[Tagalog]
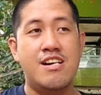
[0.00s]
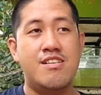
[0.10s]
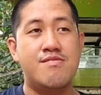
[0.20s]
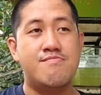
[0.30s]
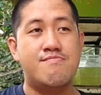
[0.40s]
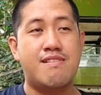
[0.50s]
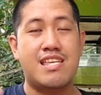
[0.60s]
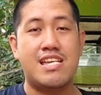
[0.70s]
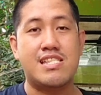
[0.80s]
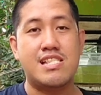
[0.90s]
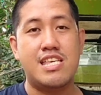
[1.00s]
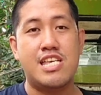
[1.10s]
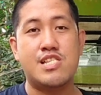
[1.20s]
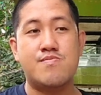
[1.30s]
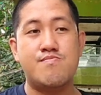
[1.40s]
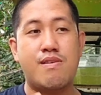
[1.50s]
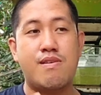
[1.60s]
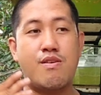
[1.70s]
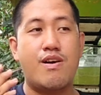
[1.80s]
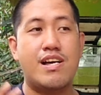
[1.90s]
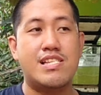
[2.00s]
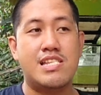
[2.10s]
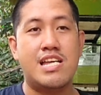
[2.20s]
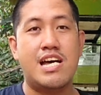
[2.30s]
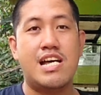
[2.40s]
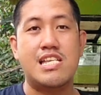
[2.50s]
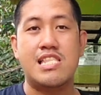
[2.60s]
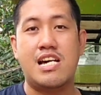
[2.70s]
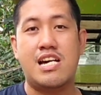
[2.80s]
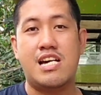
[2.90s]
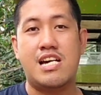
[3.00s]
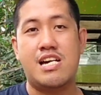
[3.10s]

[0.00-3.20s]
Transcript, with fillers: mamake make nyo rin yung isang legendary na tinuturing ko.